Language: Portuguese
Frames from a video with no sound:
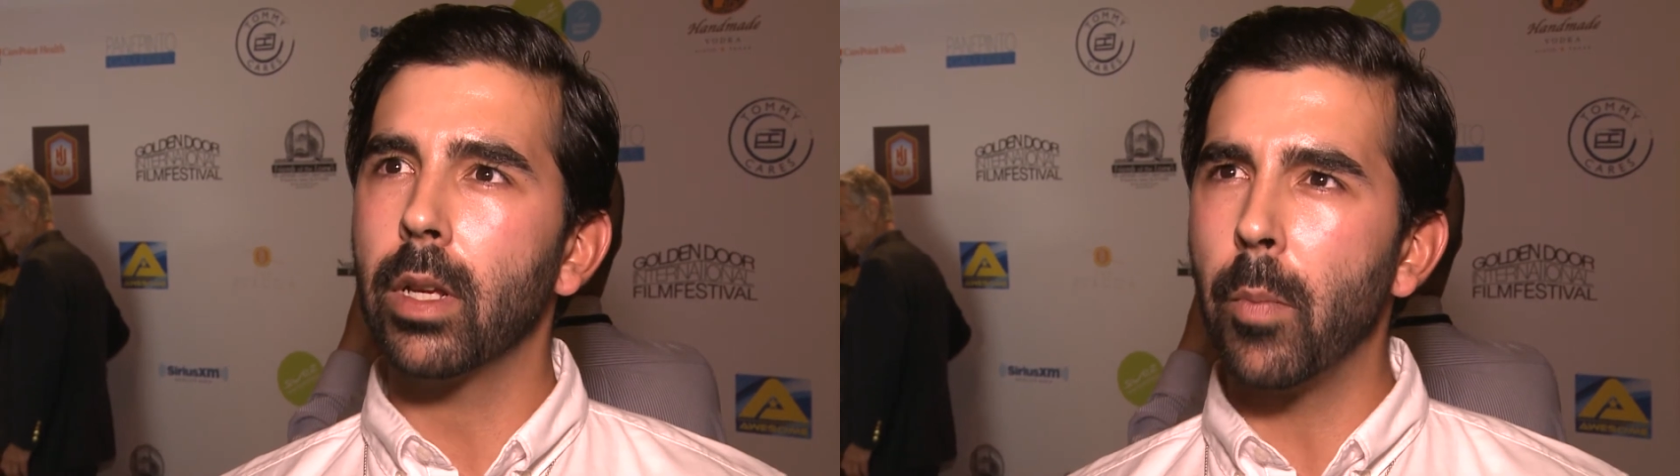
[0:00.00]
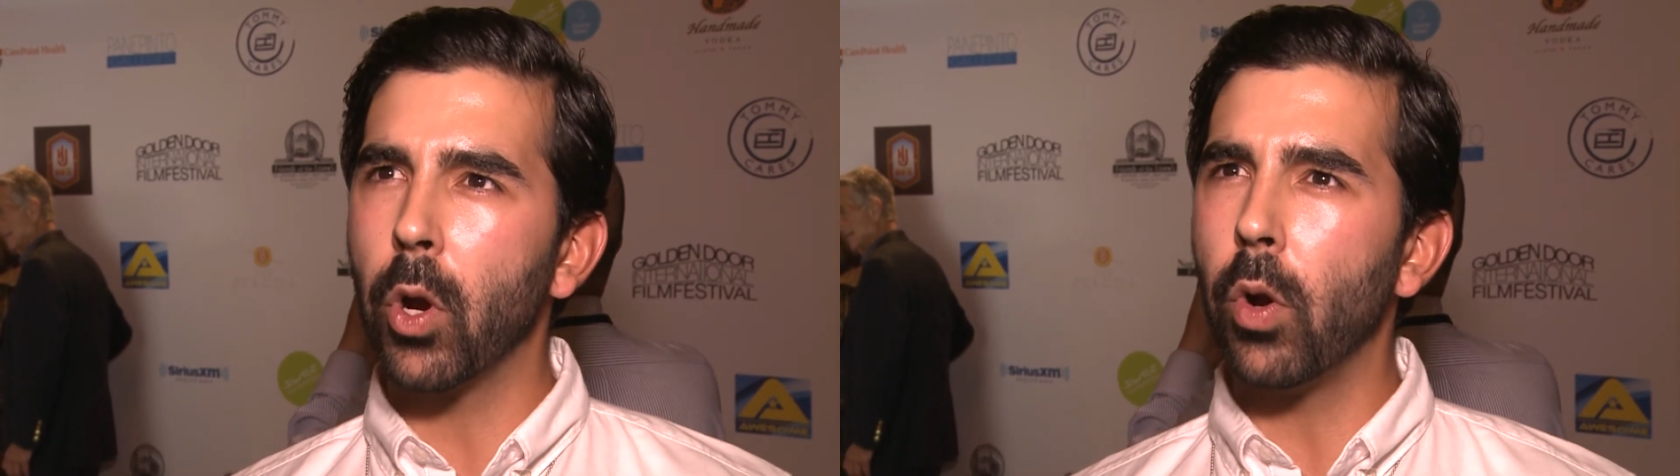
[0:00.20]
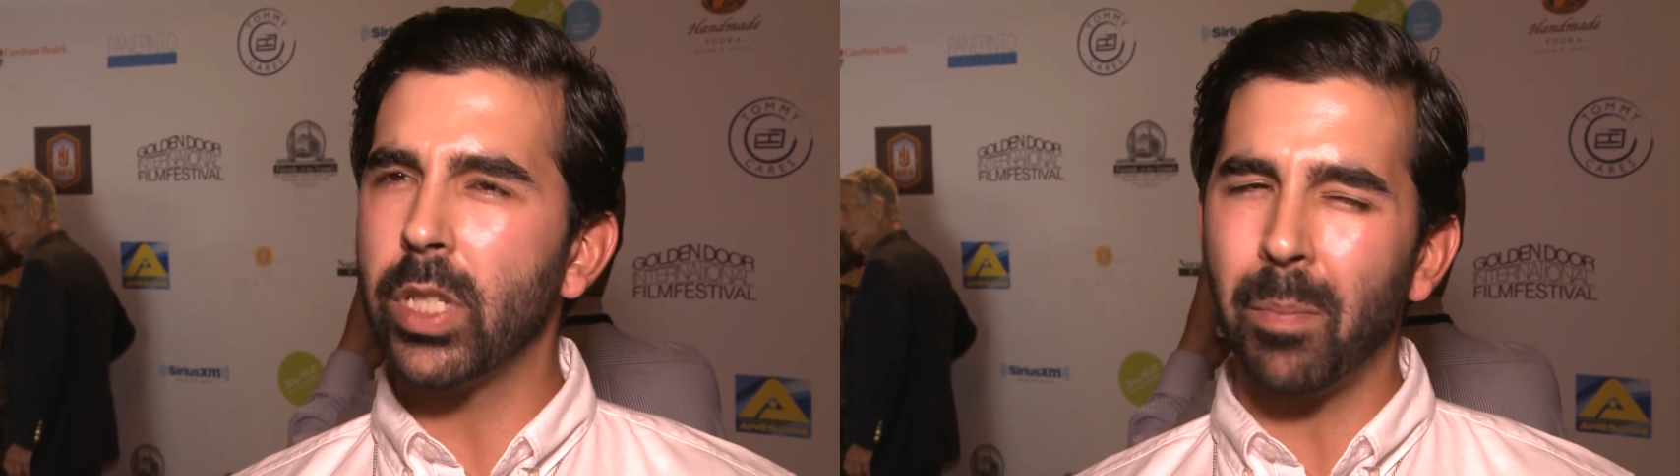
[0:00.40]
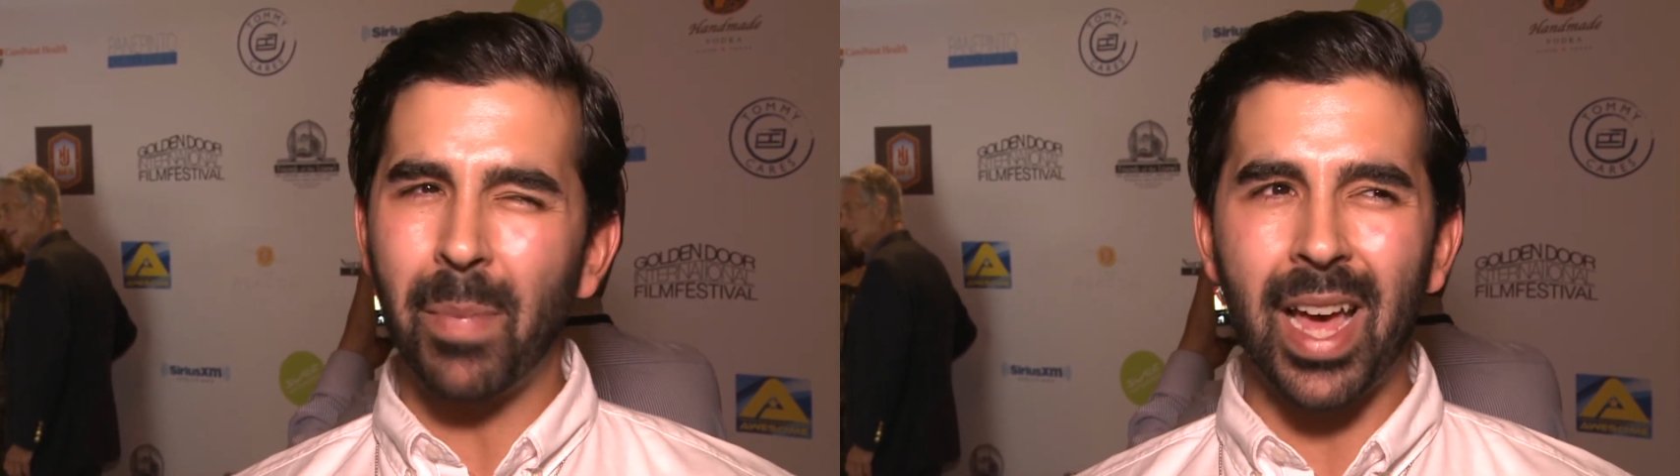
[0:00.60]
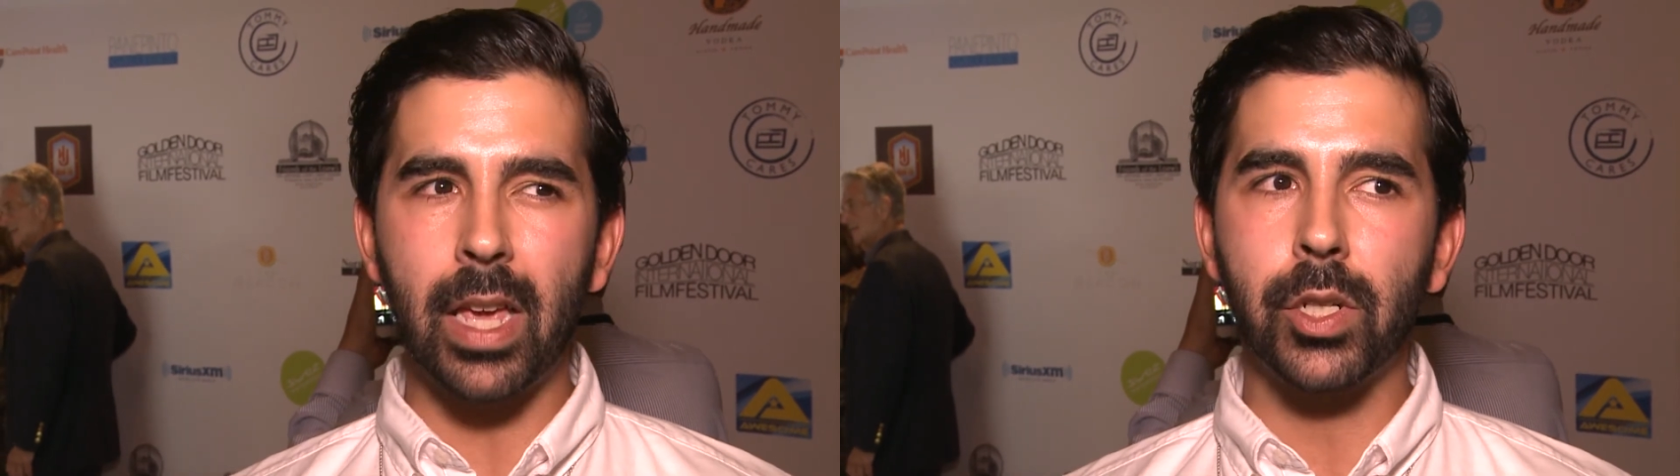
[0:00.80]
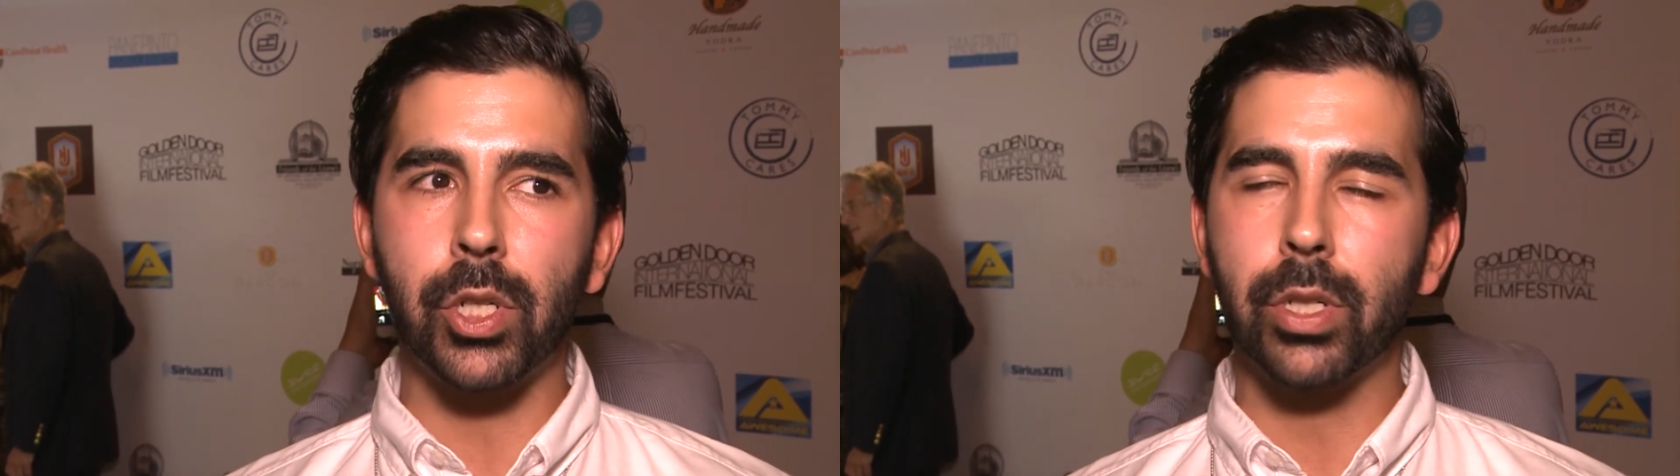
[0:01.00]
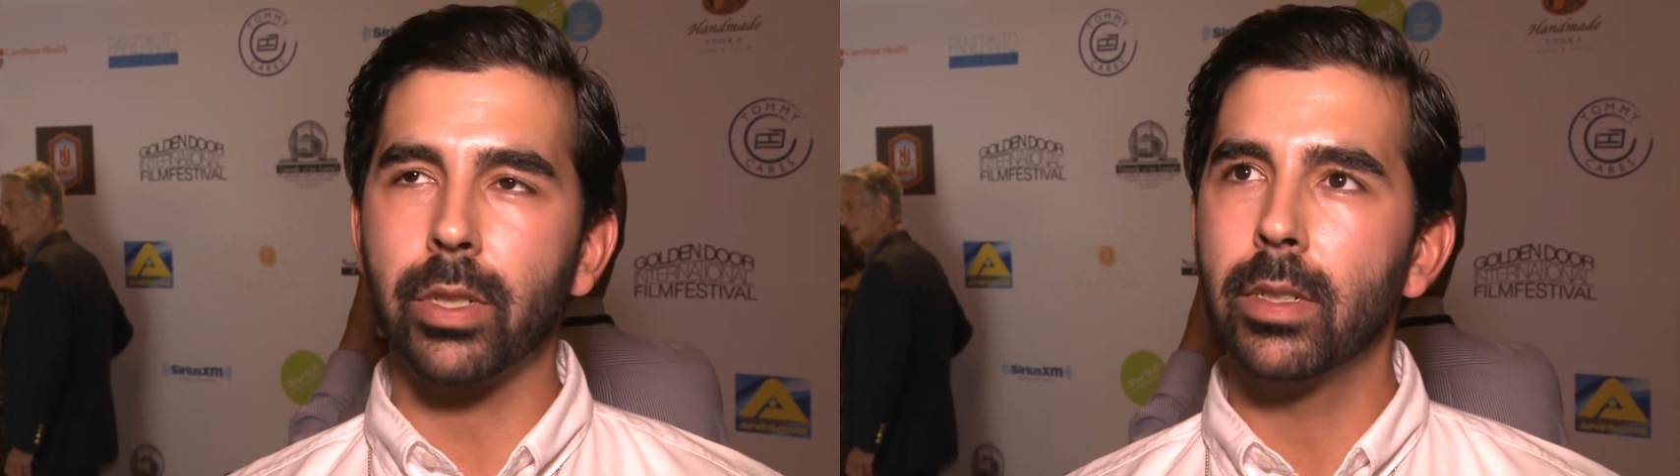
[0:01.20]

É uma coisa mais